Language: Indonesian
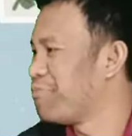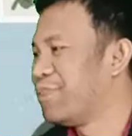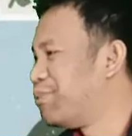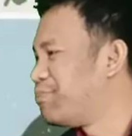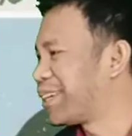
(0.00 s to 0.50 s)

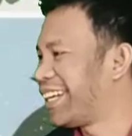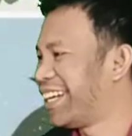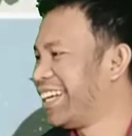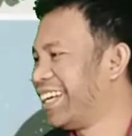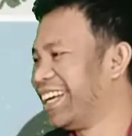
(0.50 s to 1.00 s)
belum mencuri pernah.
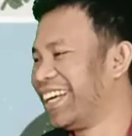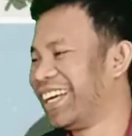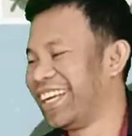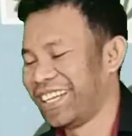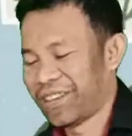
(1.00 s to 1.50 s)
apa?
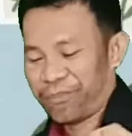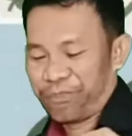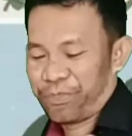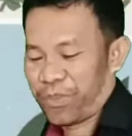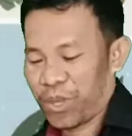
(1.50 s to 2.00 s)
Mencuri apa?